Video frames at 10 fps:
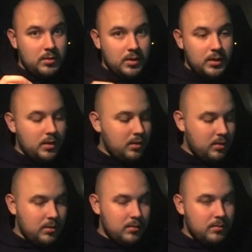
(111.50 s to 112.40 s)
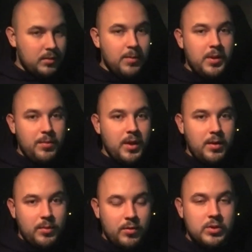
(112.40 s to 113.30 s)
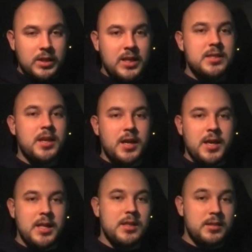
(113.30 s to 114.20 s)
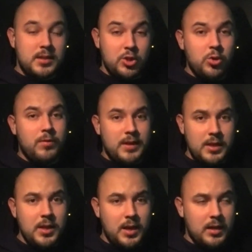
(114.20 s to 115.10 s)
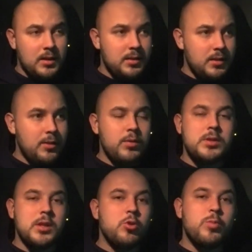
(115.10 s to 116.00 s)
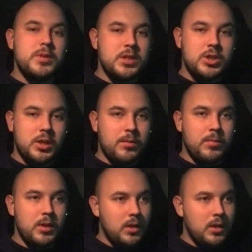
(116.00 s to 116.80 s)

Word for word: и на примере моего заказа, как Яндекс за счет водителя – делают скидку пассажирам.